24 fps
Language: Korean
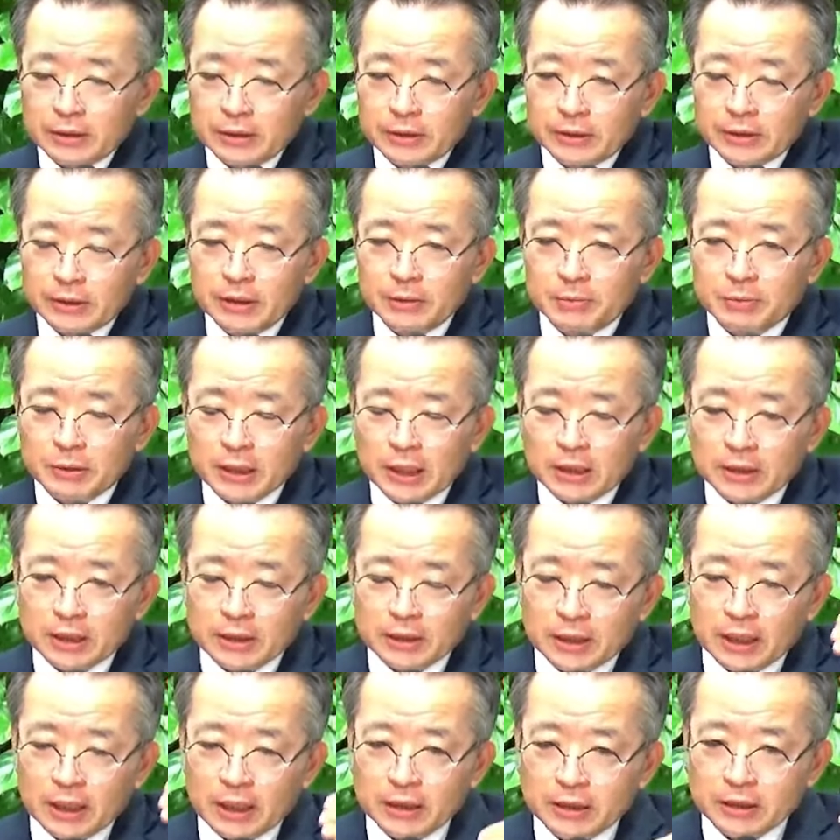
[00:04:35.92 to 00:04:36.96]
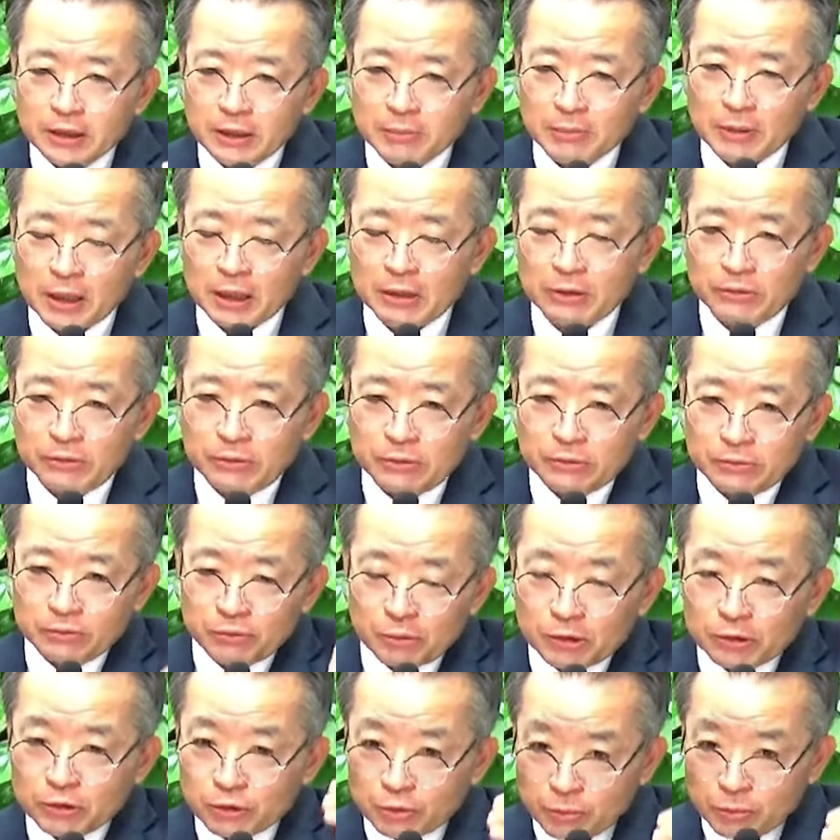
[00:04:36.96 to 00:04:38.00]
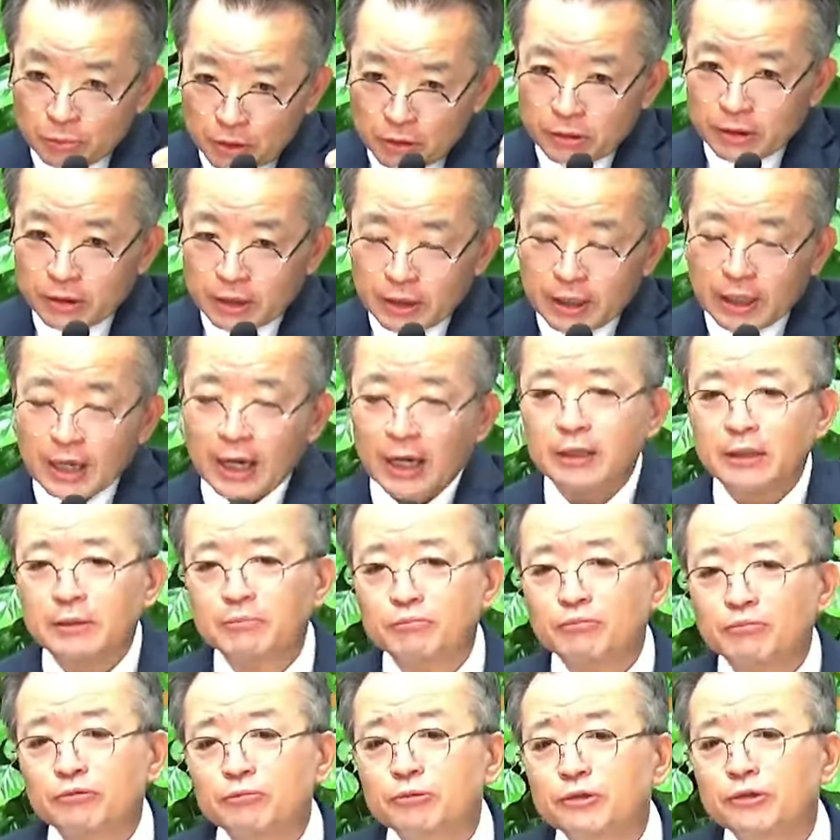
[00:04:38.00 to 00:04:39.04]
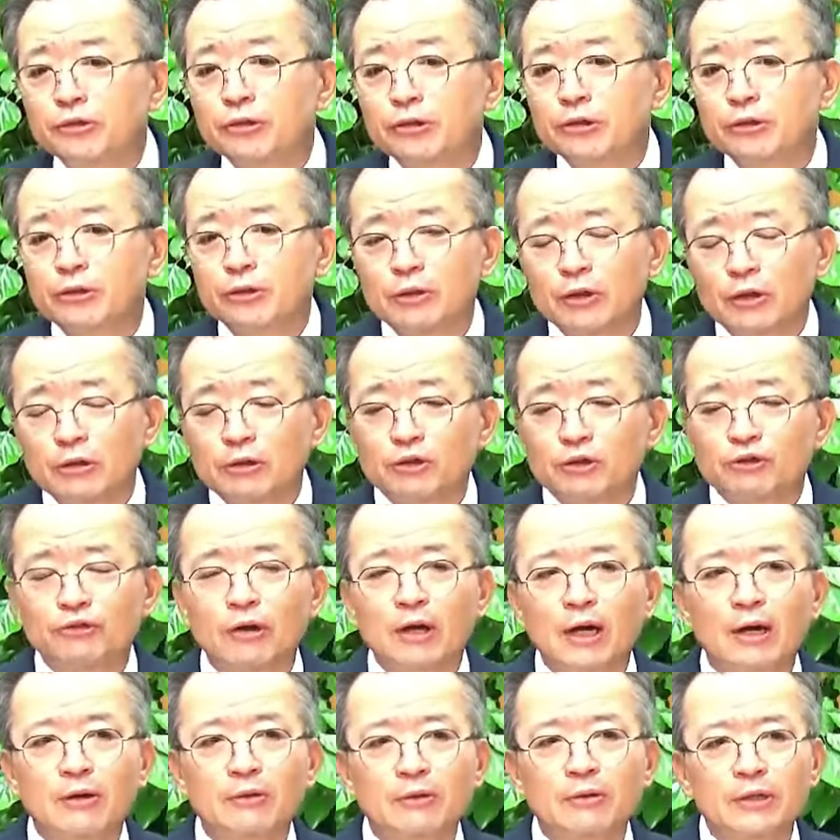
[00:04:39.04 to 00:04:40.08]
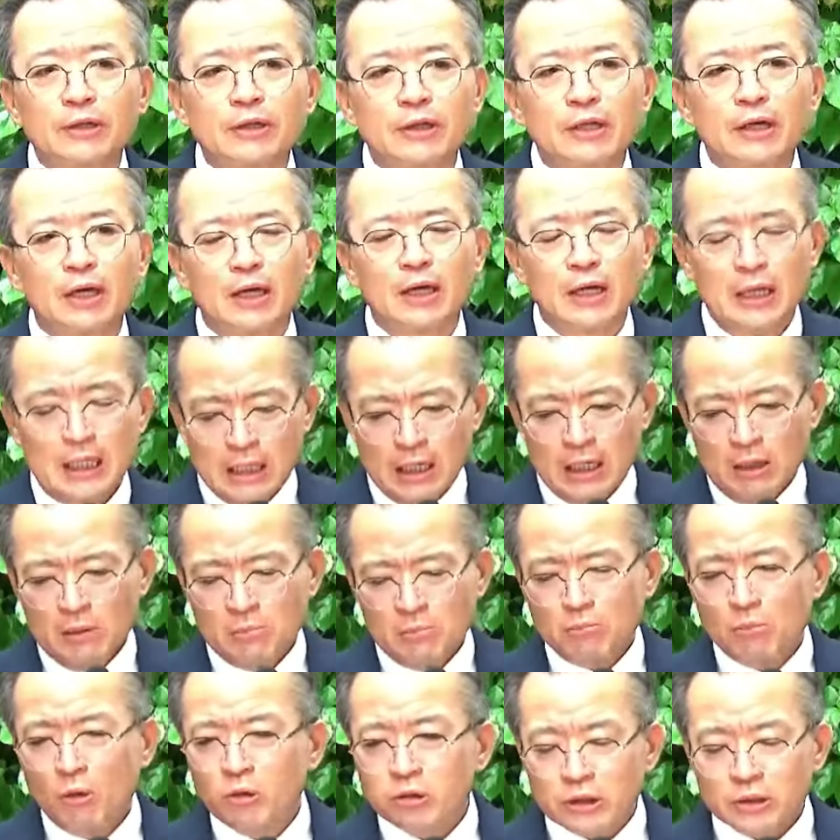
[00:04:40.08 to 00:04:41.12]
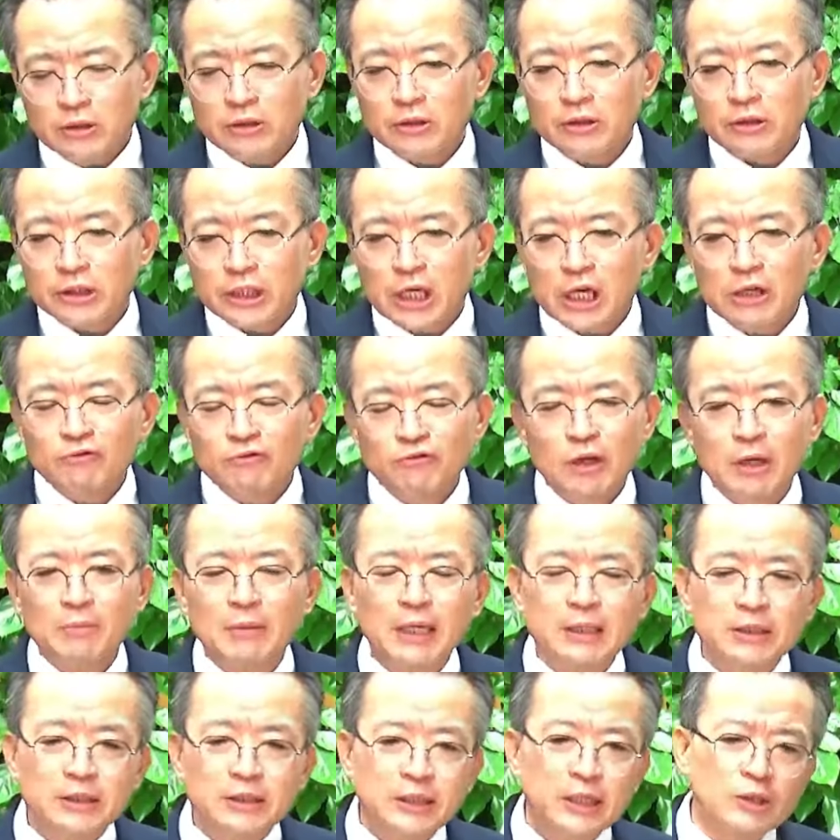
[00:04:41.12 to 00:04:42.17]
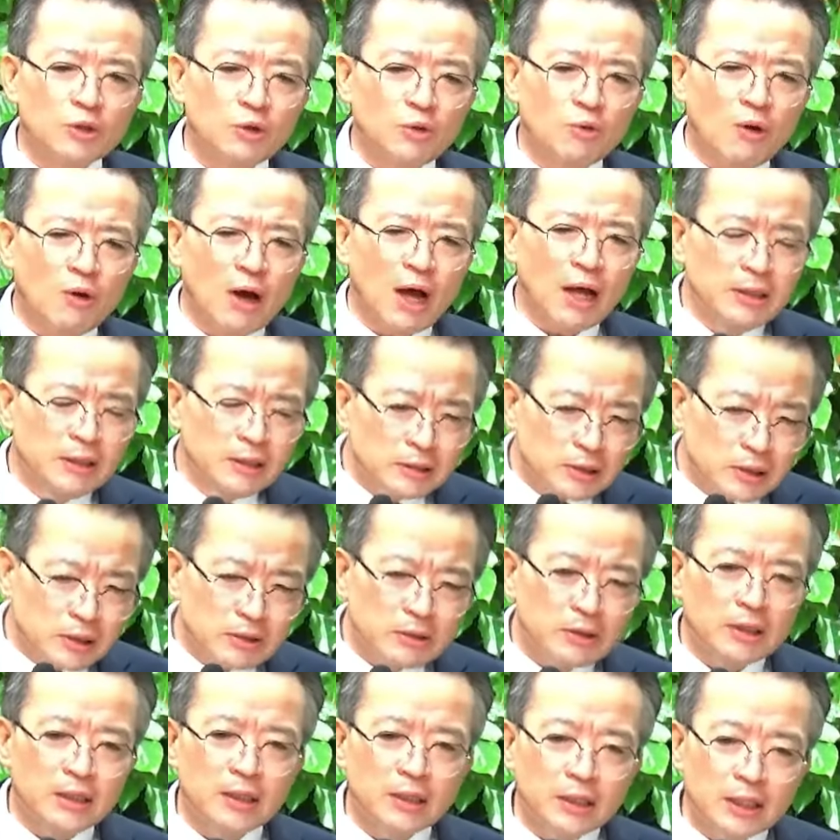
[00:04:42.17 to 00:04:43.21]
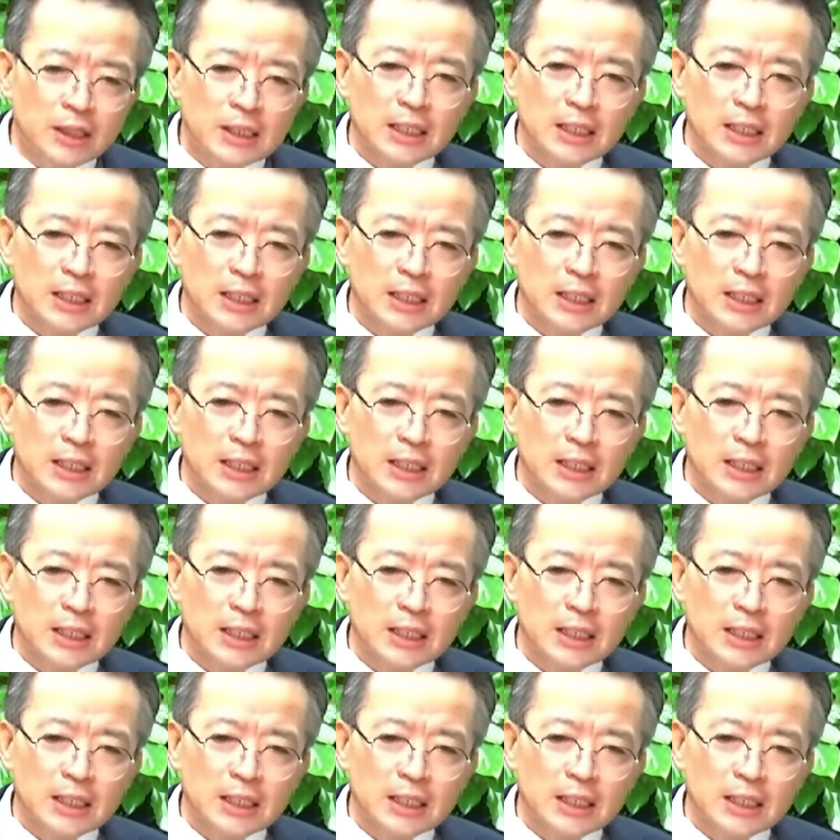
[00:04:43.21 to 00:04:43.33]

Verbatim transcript: 입장식 때 이제 막 뚜벅뚜벅 이렇게 하는 부분들도 연출하고 이렇게 모든 것 최후의 만찬도 완전히